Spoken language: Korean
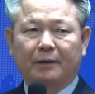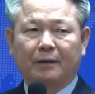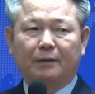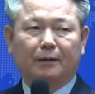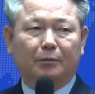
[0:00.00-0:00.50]

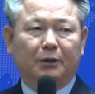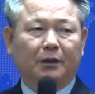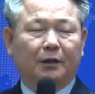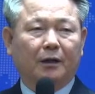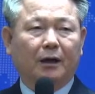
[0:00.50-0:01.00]

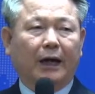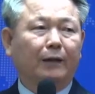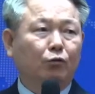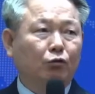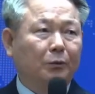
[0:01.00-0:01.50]
하나님이
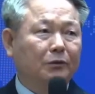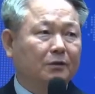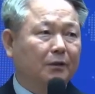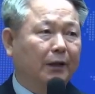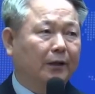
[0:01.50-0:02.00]
한두 번
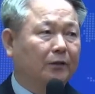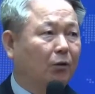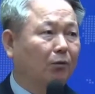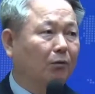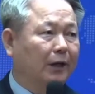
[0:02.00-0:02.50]
그들에게
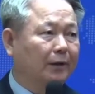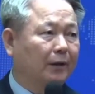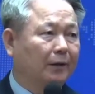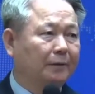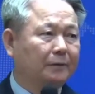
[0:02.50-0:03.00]

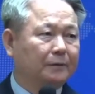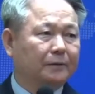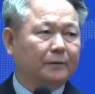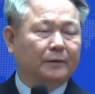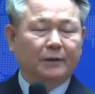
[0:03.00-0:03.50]
경고했나요?
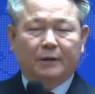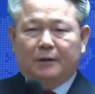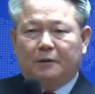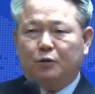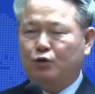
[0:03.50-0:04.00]

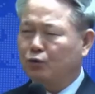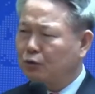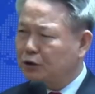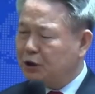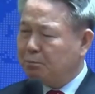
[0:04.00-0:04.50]

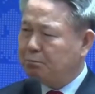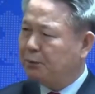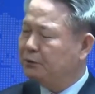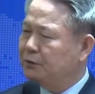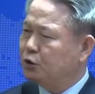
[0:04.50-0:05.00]
수십
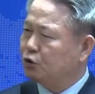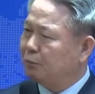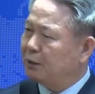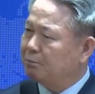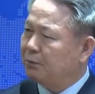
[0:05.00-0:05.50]
번,
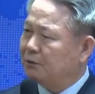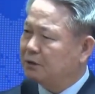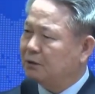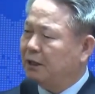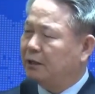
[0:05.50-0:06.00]
수백 번
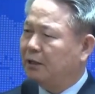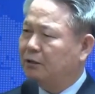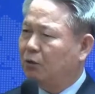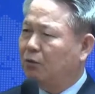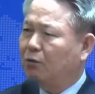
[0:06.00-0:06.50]
그들에게
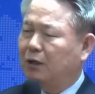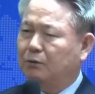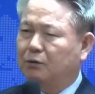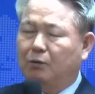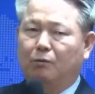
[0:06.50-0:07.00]

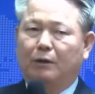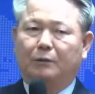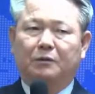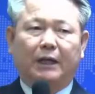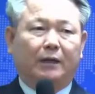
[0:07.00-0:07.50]
경고하고
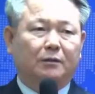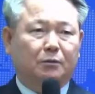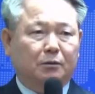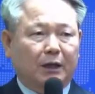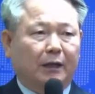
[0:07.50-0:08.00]
경고하고
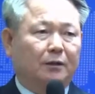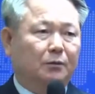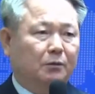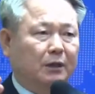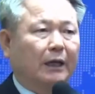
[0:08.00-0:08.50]
타이르고
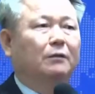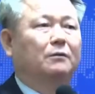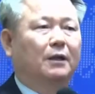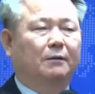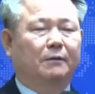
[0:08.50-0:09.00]
타이르고
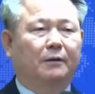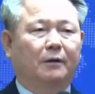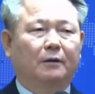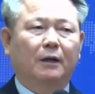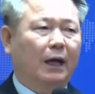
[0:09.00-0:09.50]
타이르다고요.
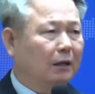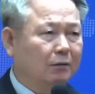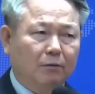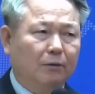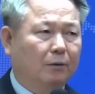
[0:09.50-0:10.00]
근데 안
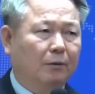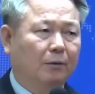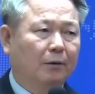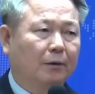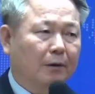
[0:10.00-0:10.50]
들어요.
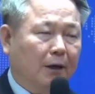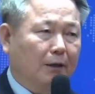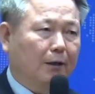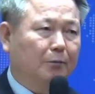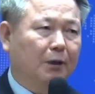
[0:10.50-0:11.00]

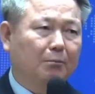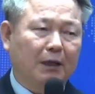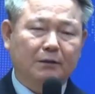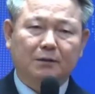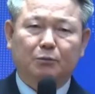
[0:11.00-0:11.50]
하나님의
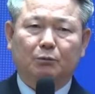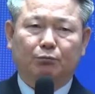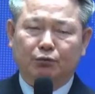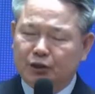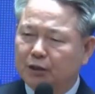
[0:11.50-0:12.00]
말씀을
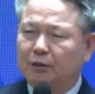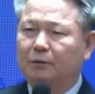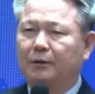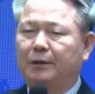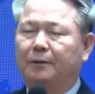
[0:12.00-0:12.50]
무시하는
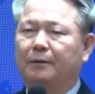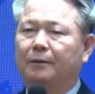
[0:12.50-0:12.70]
거예요.